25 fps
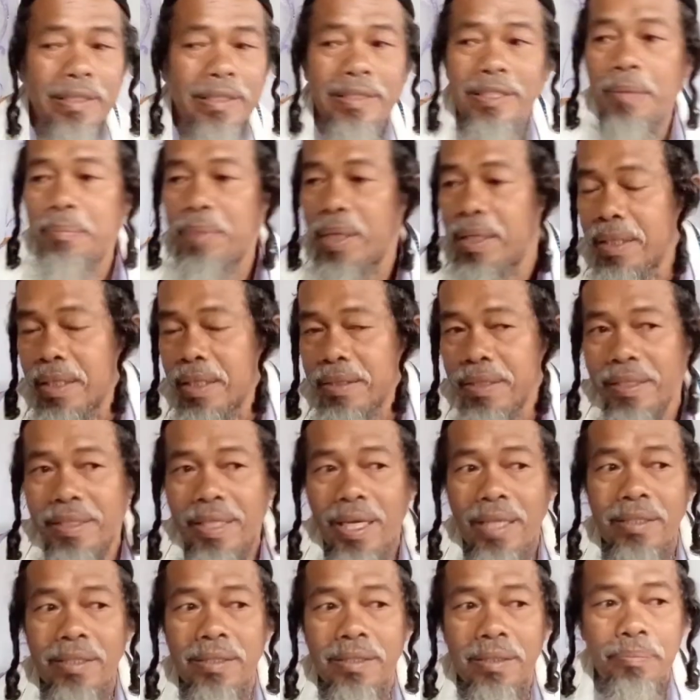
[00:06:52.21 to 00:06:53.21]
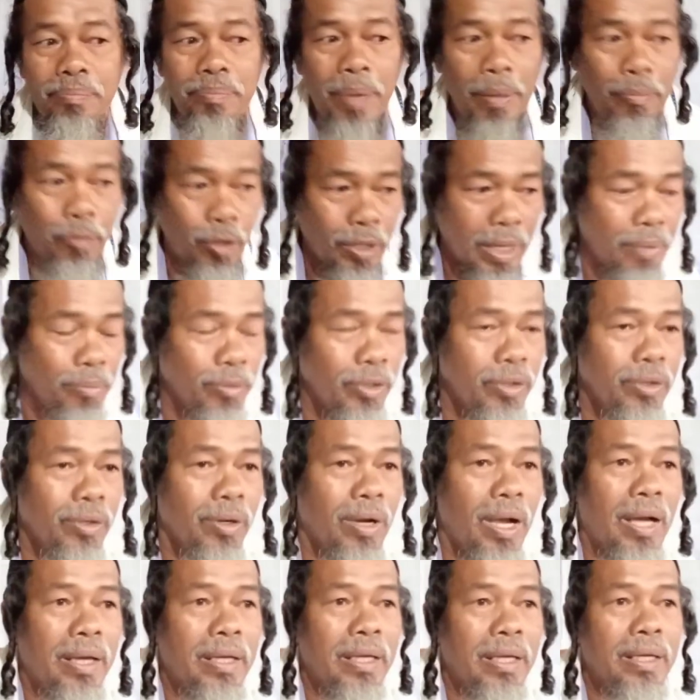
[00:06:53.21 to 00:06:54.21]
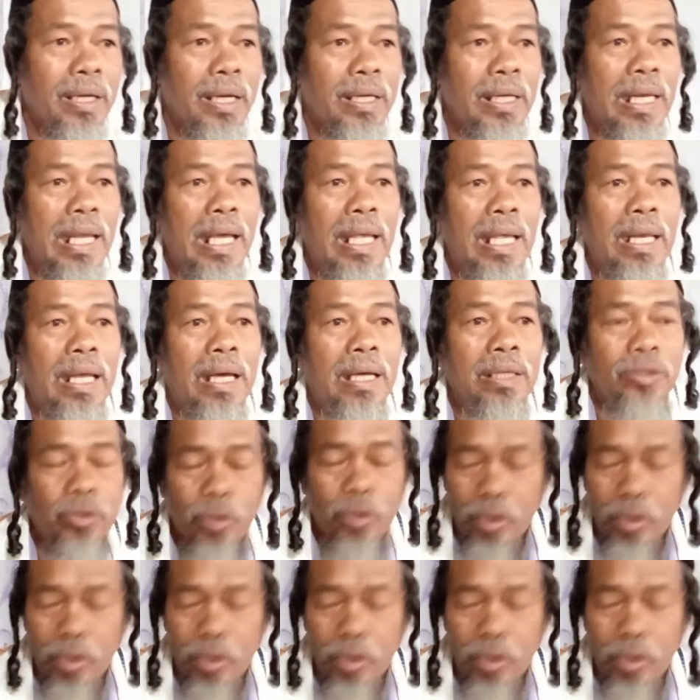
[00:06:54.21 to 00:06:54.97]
sasabihin niya sa judge, paboran mo yung aking kakilala.